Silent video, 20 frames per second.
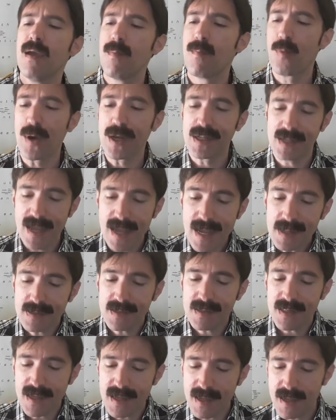Pues
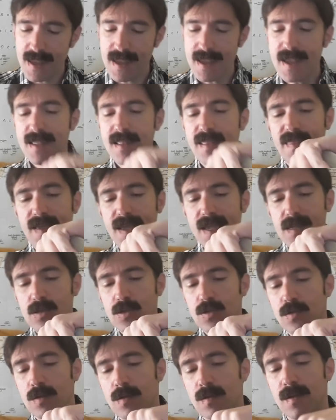este es de
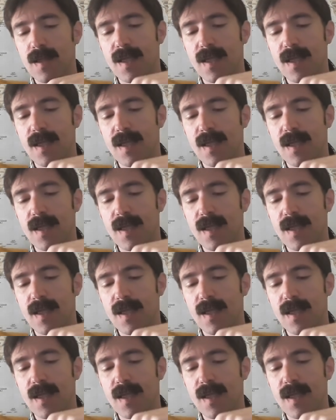esos.